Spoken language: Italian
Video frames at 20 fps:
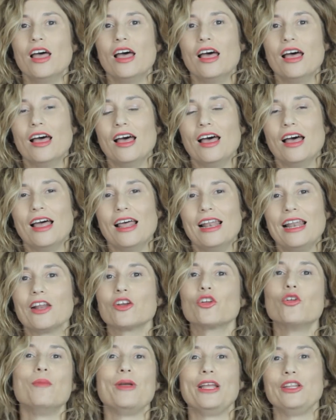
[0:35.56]
eh,
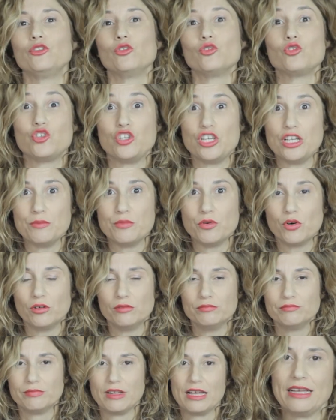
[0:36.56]
l'argomento
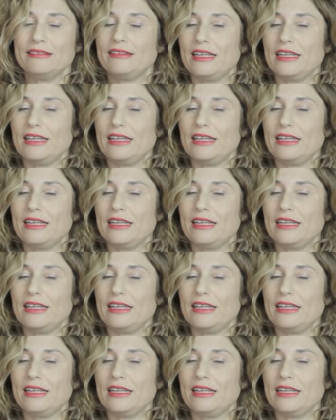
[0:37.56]
cibo